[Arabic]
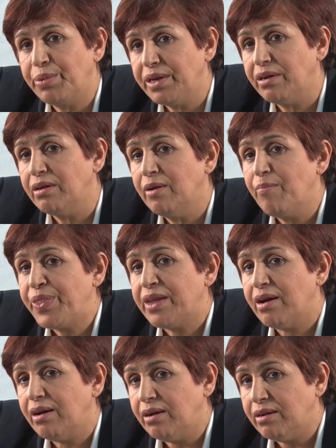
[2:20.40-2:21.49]
ما بين
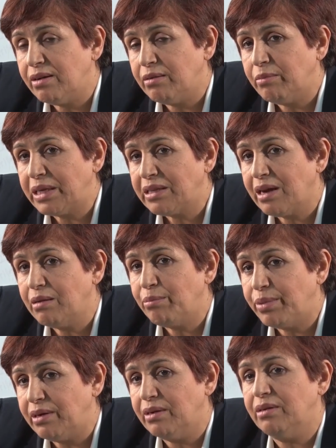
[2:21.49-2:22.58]

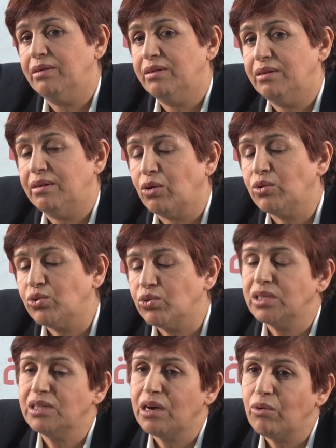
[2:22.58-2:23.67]
المطالب
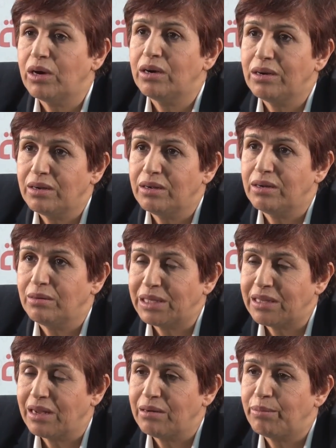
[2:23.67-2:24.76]
الخصوصيه
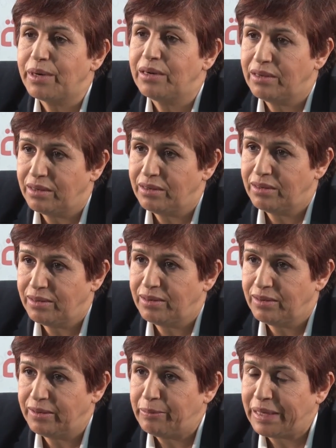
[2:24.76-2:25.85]
والمطالب
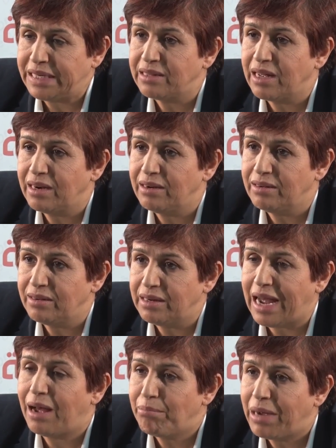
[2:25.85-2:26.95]
معناتها
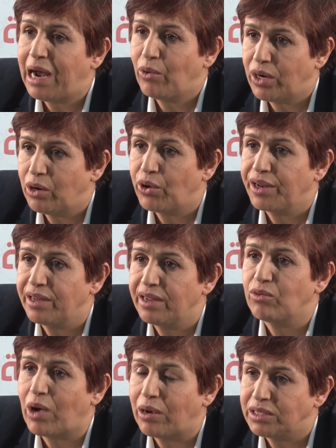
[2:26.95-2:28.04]
العامه حول
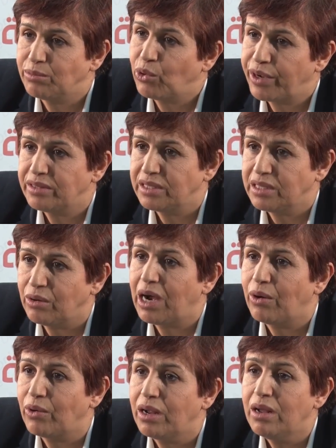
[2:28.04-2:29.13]
الحريات وحول الديمقراطيه
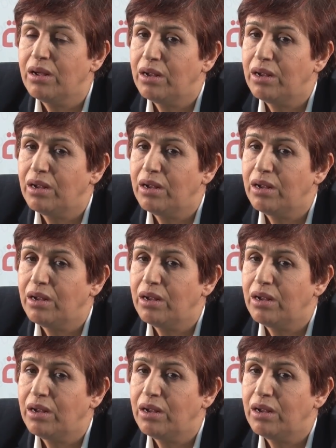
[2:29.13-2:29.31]
وحول